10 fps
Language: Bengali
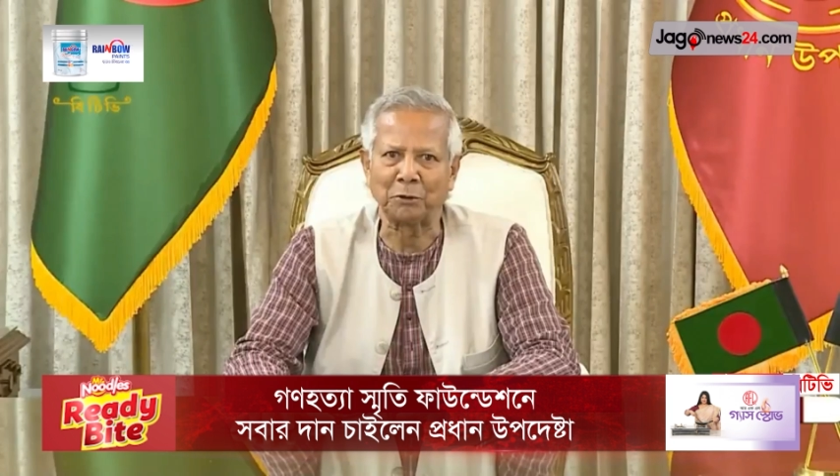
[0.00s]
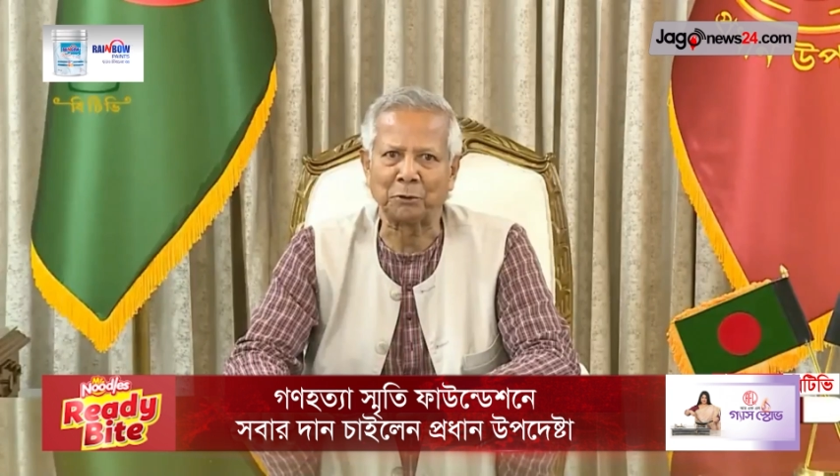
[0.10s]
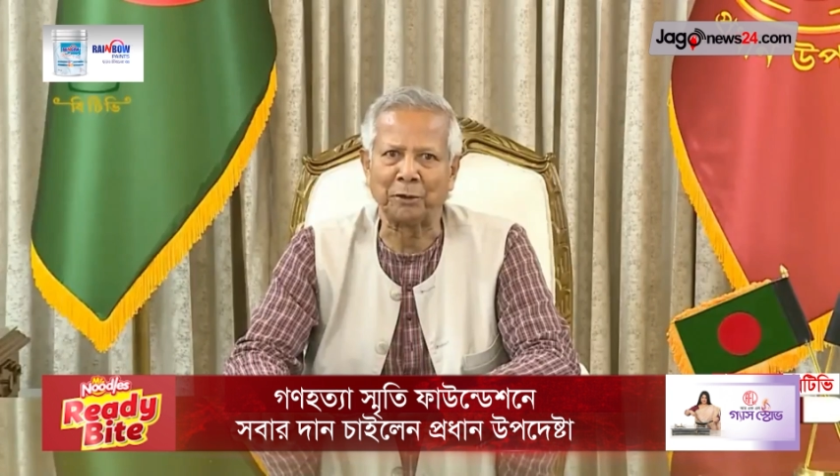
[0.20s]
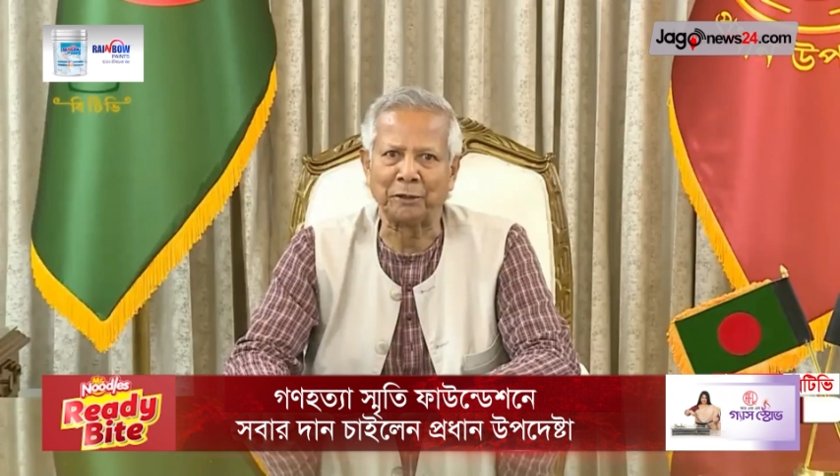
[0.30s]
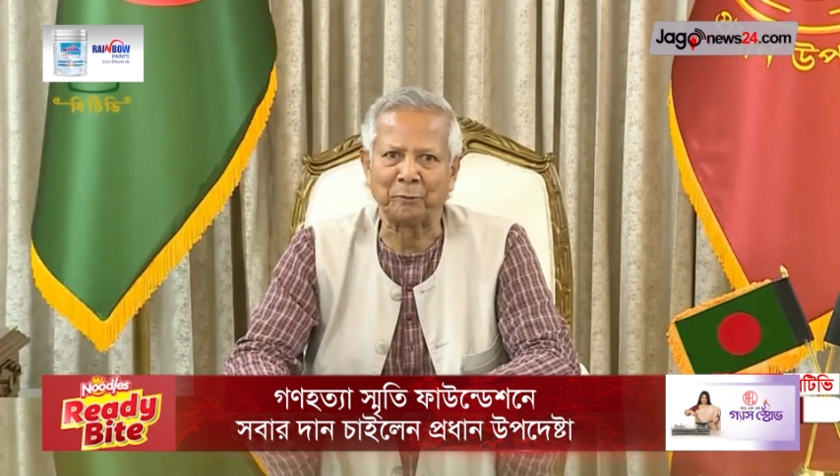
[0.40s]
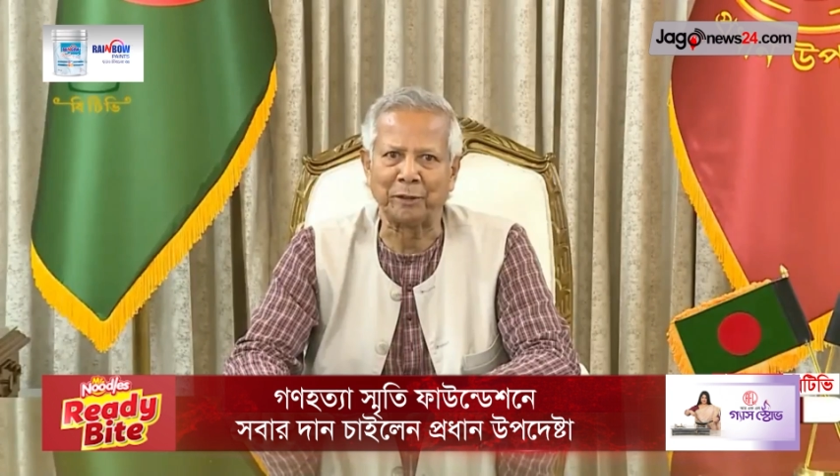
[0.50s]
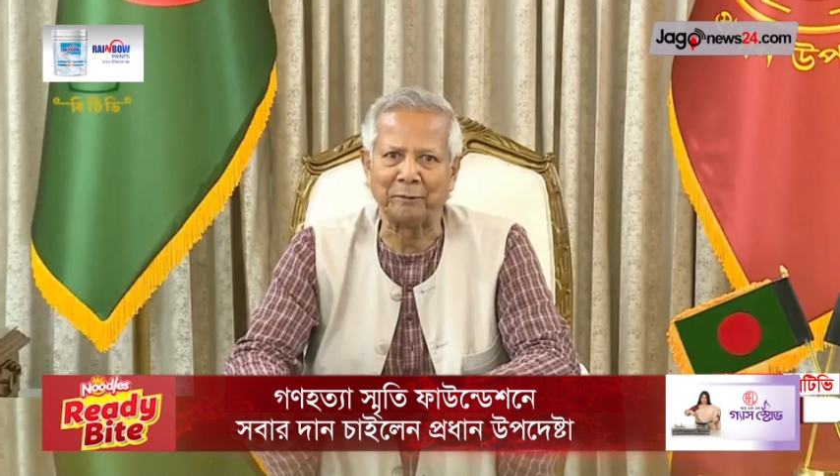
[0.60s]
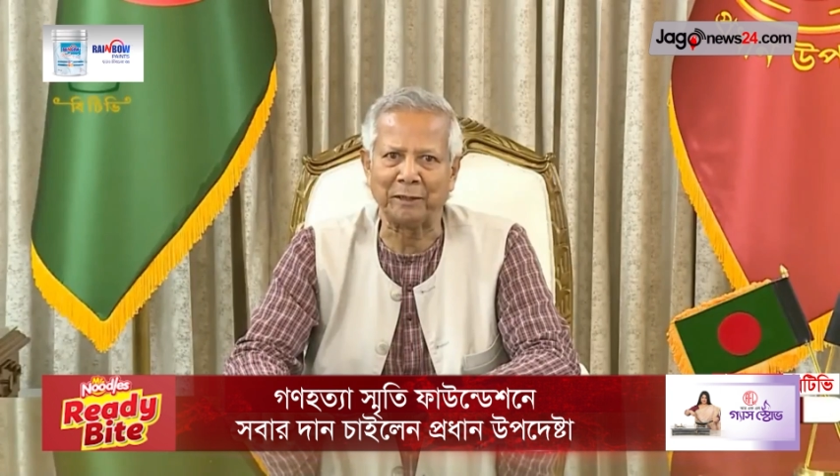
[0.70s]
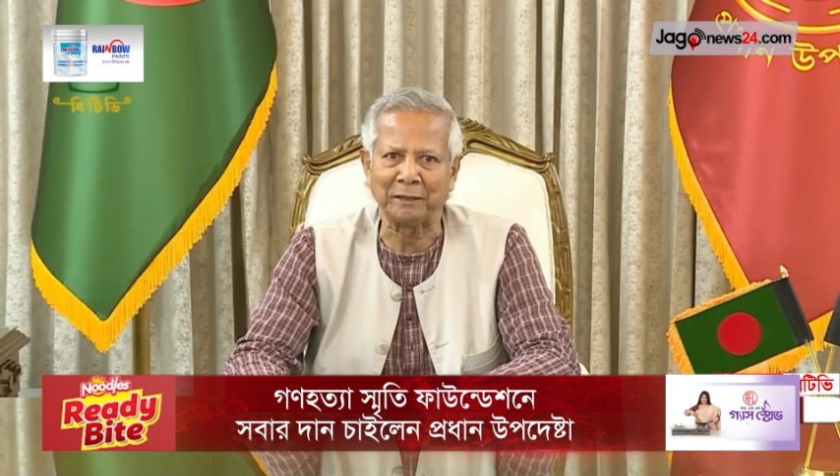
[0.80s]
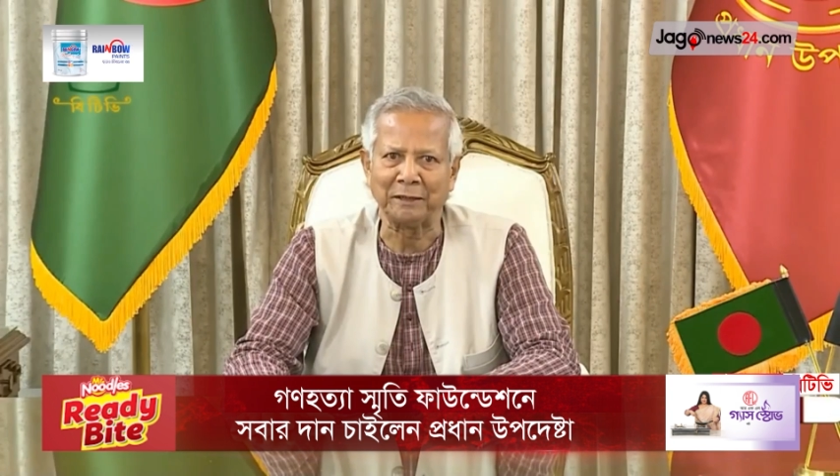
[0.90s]
সকল শহীদ
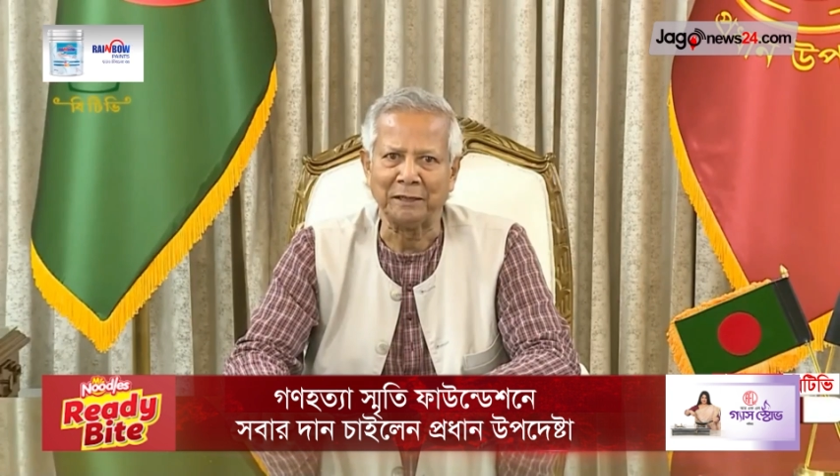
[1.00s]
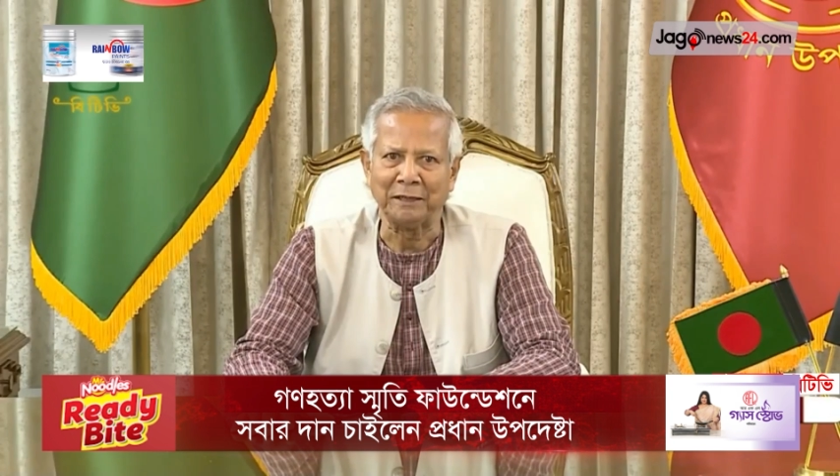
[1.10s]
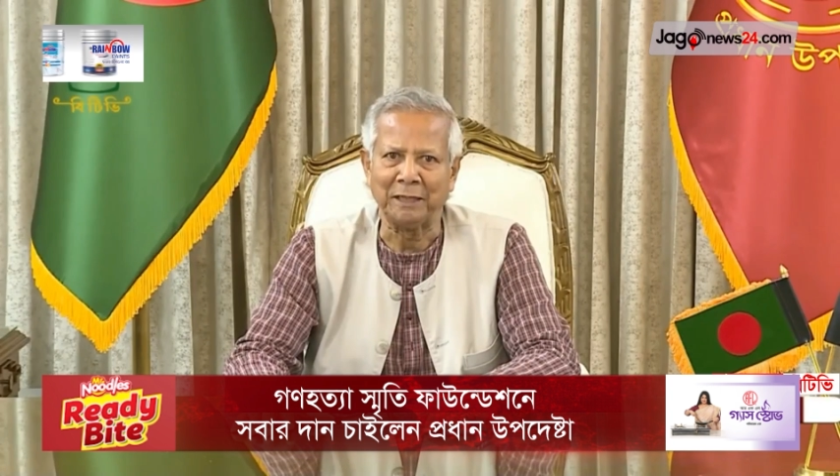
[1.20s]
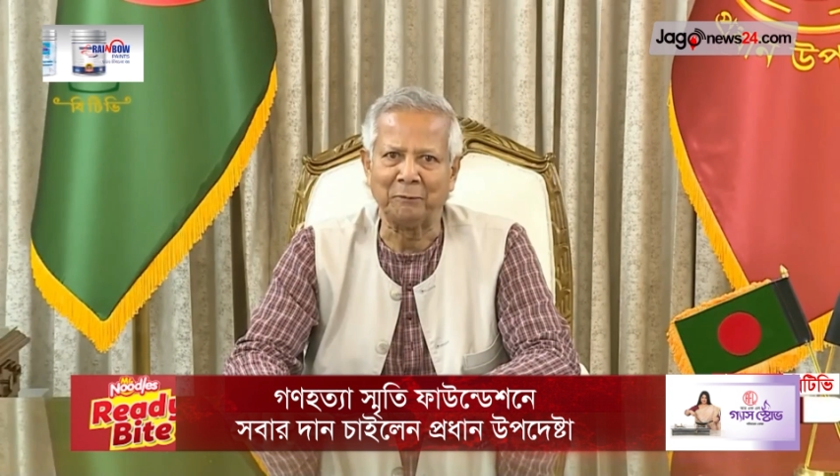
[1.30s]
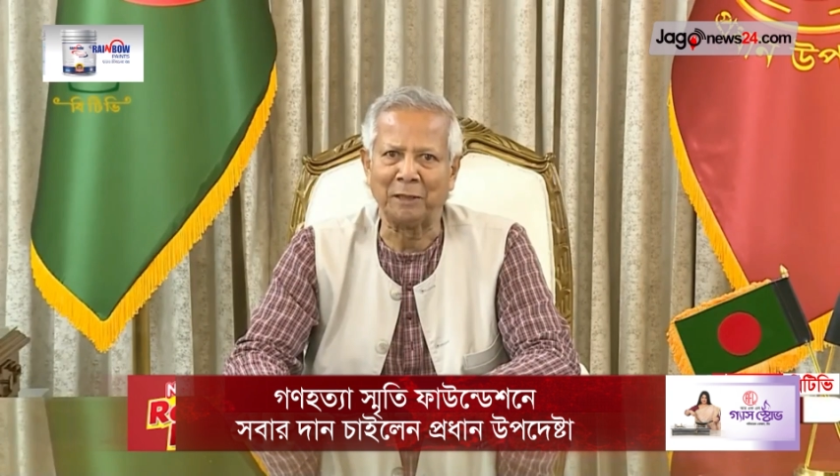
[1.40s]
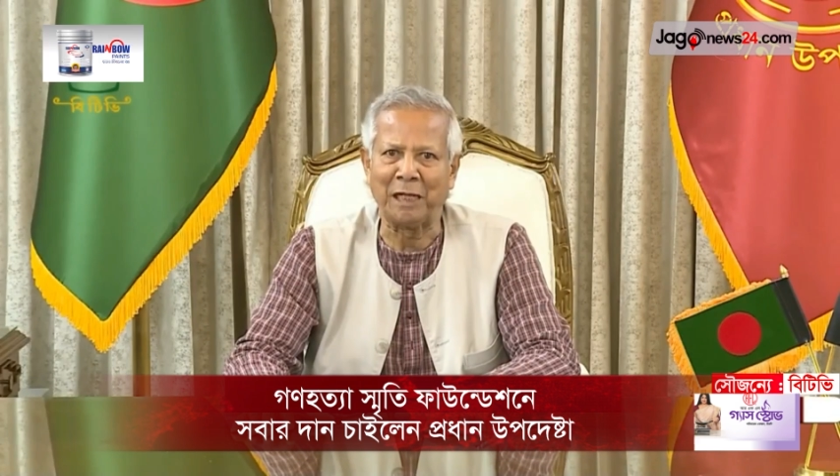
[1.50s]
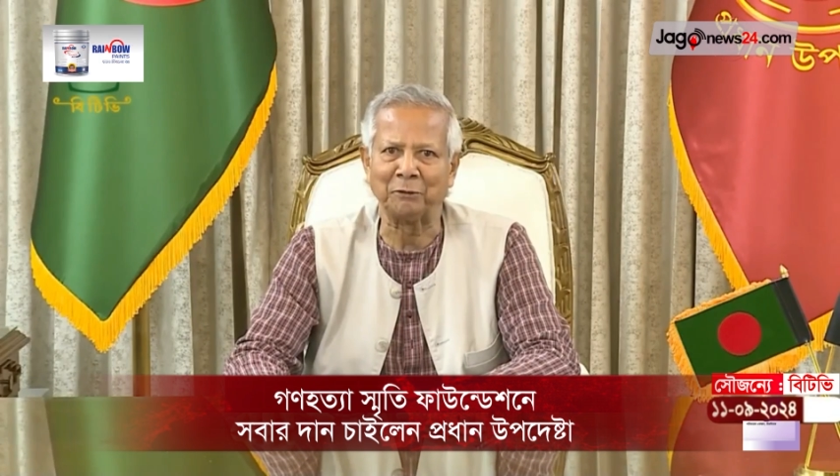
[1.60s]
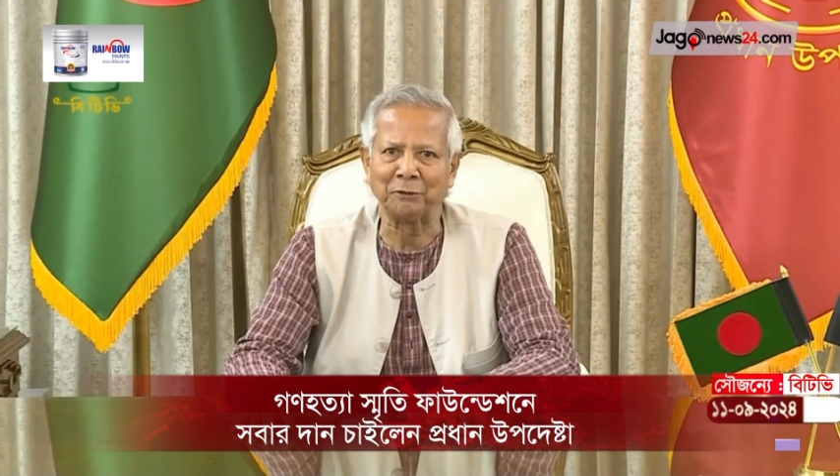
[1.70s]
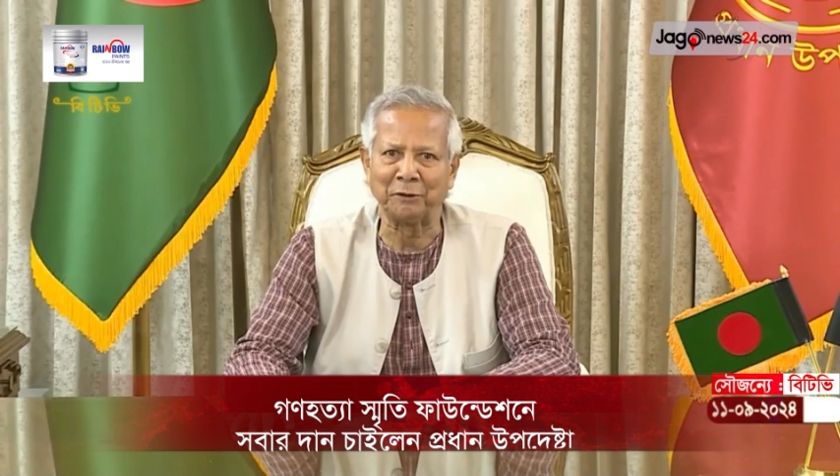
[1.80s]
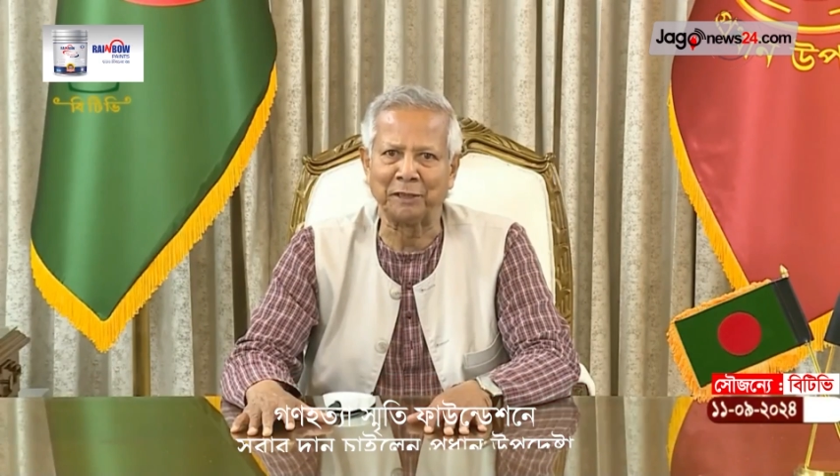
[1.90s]
পরিবার
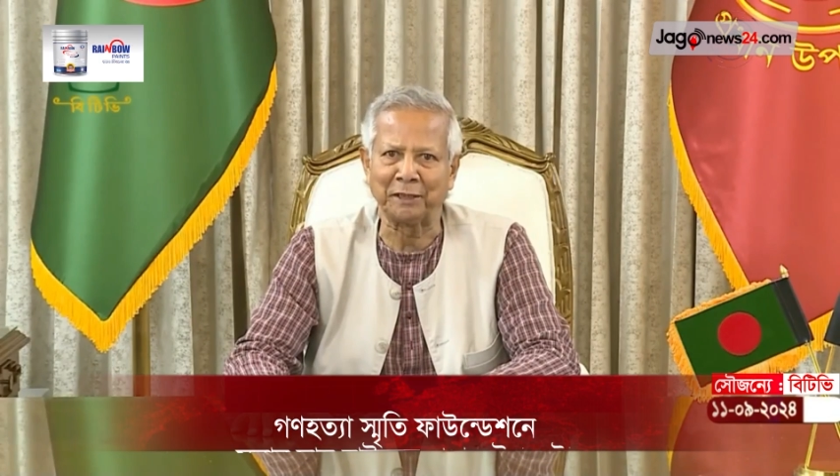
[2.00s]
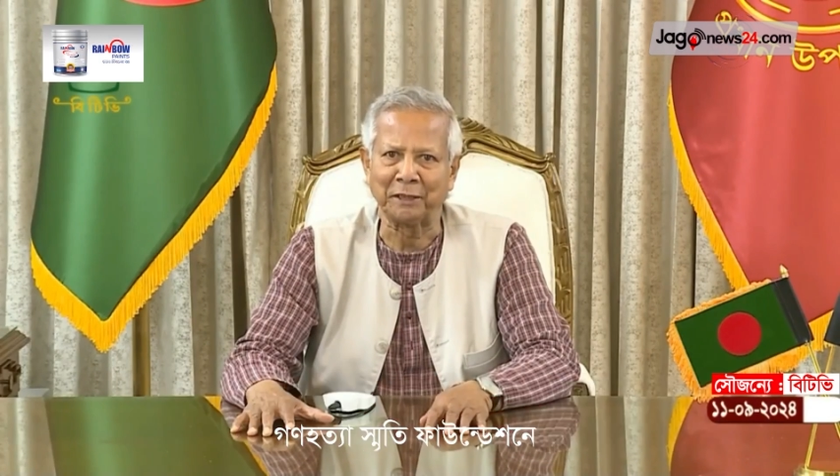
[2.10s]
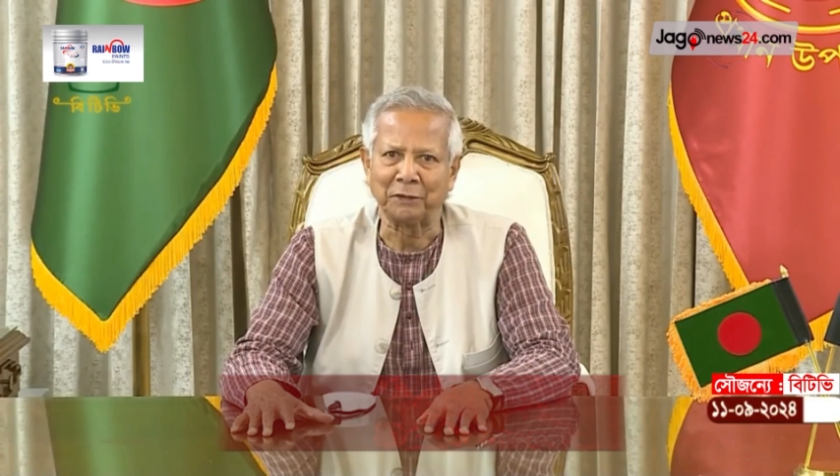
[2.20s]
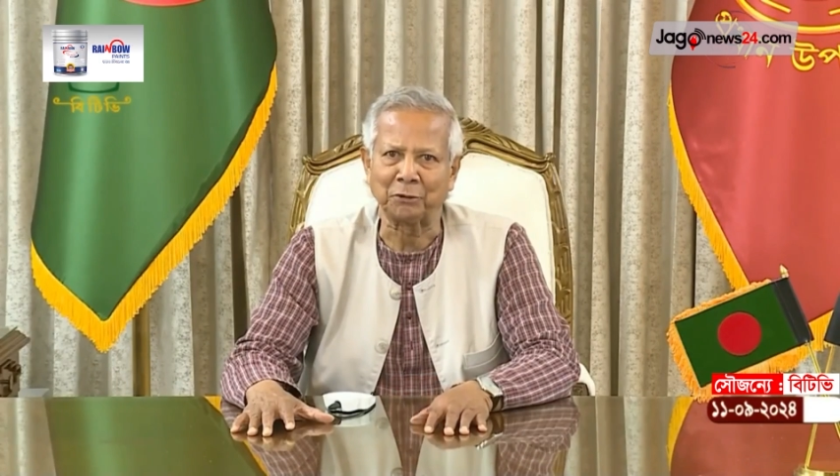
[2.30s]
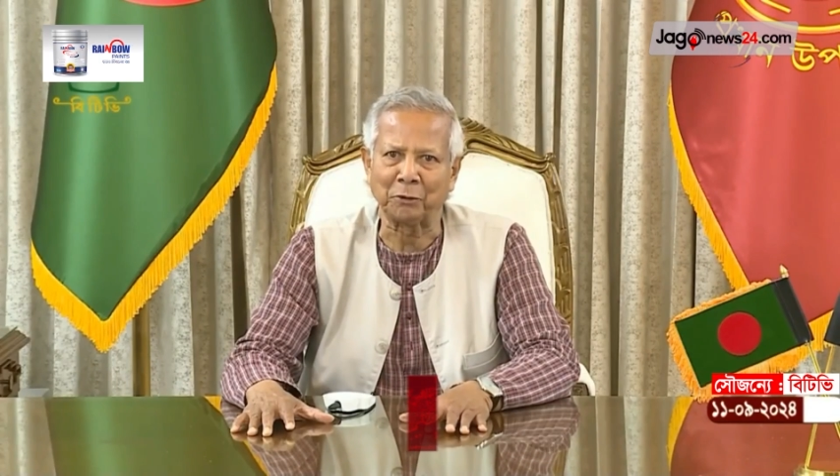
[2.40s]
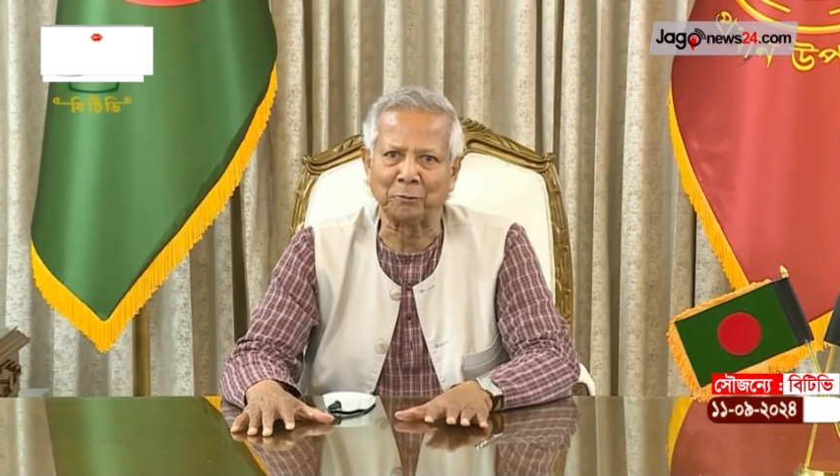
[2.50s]
এবং আহতদের